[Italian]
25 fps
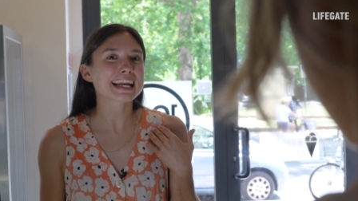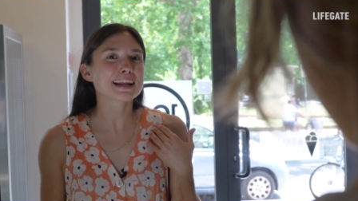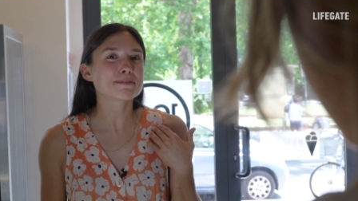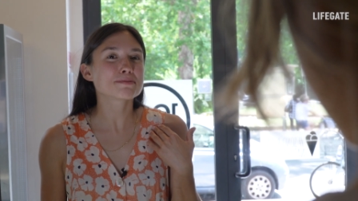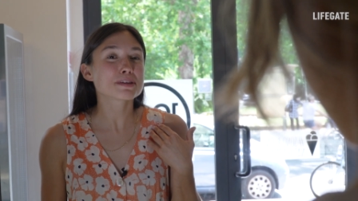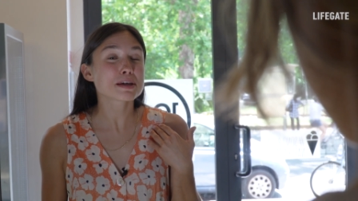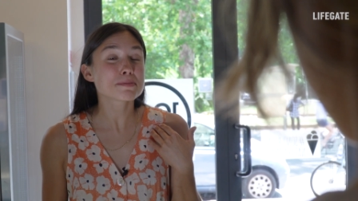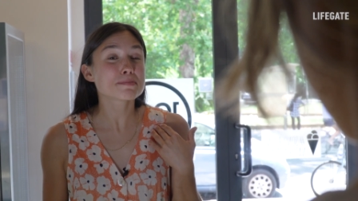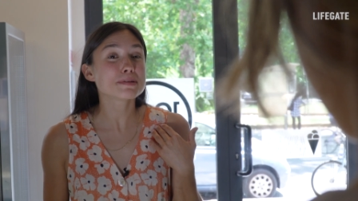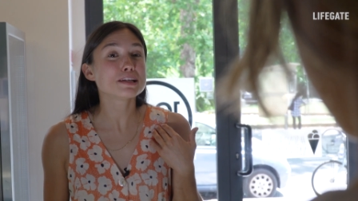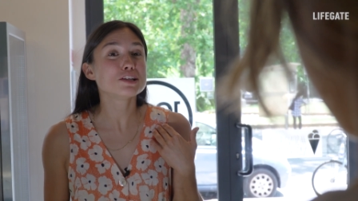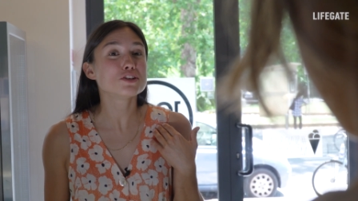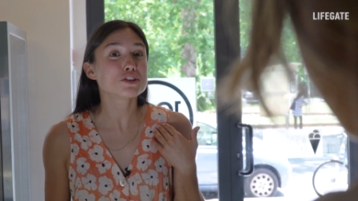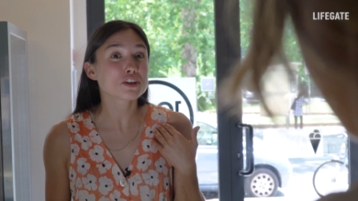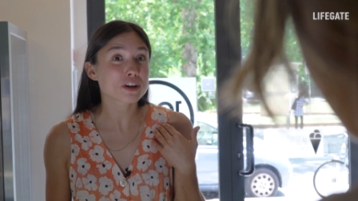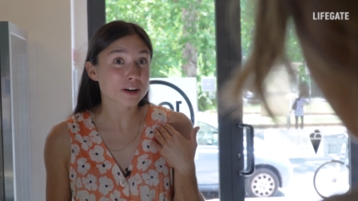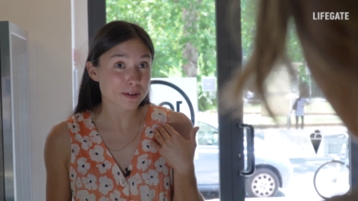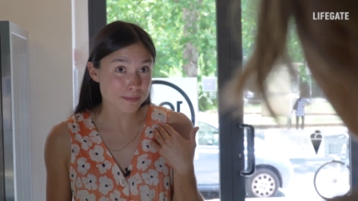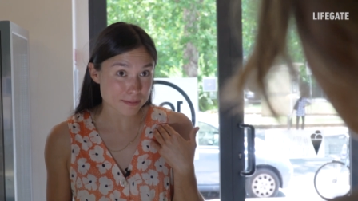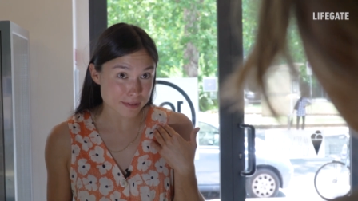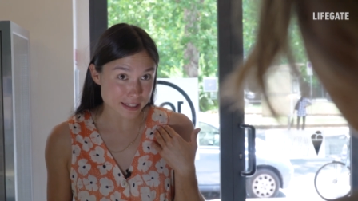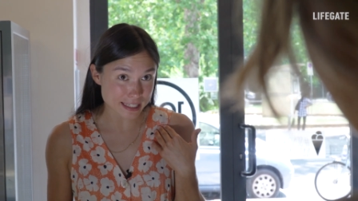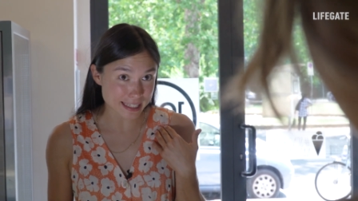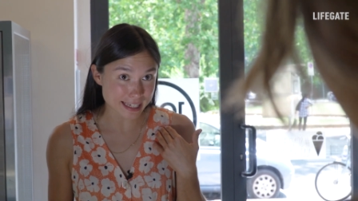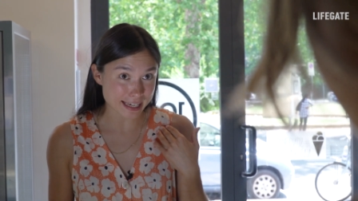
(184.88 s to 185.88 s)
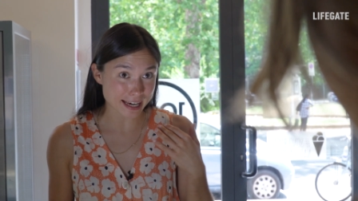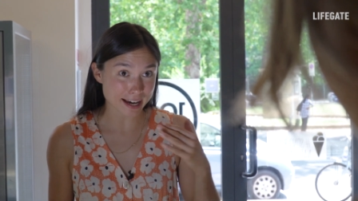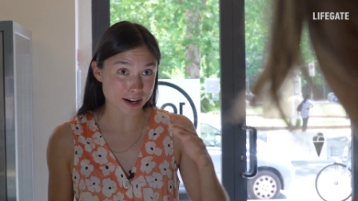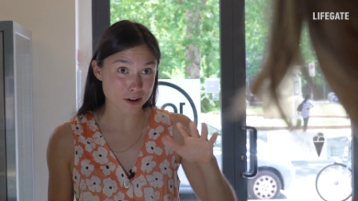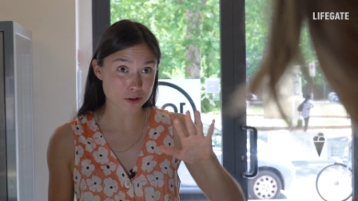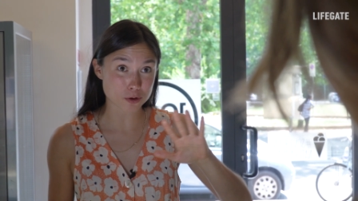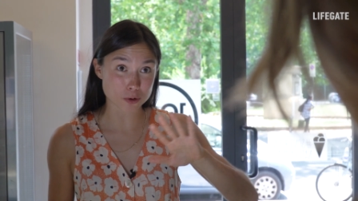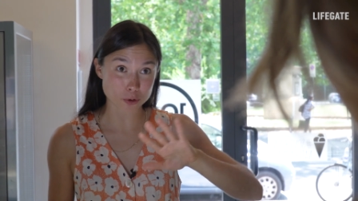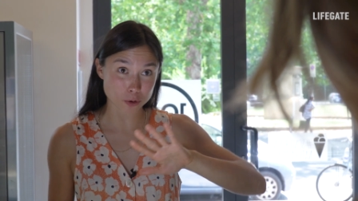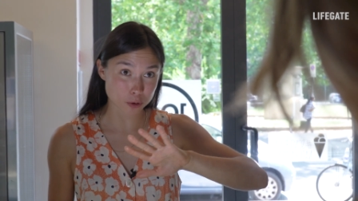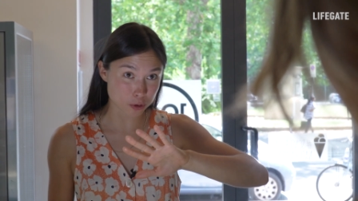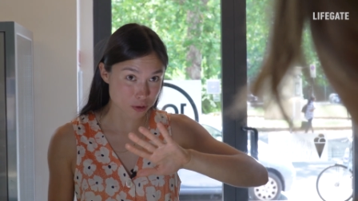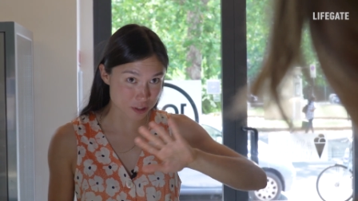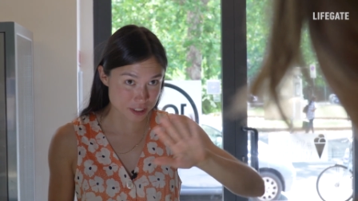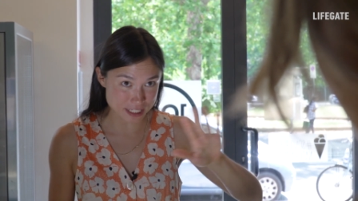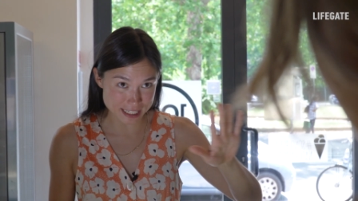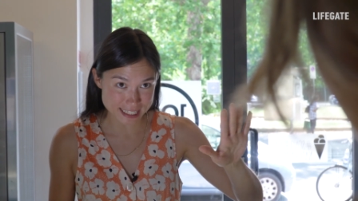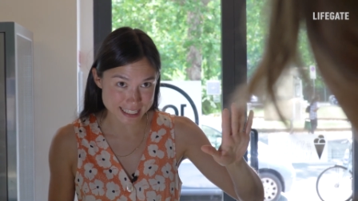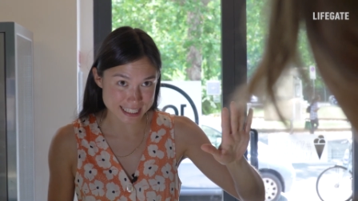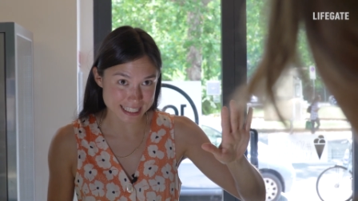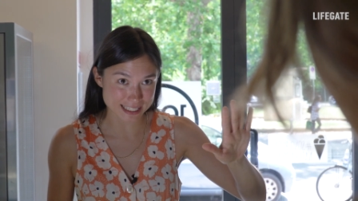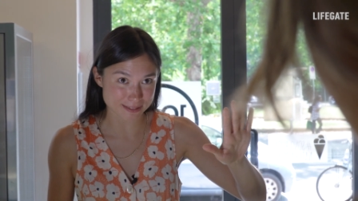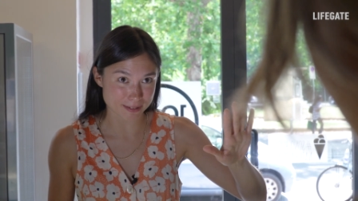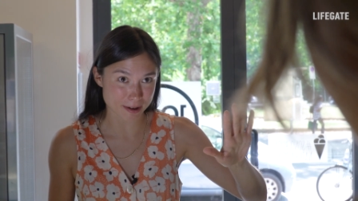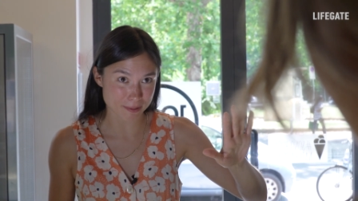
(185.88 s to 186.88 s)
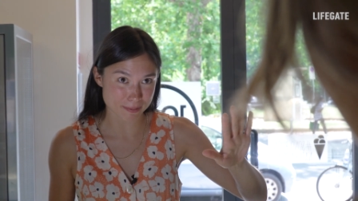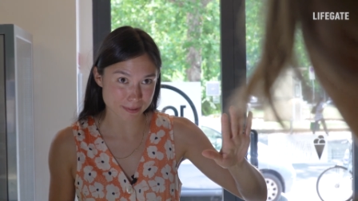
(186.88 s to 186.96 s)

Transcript: la mia migliore amica, golosissima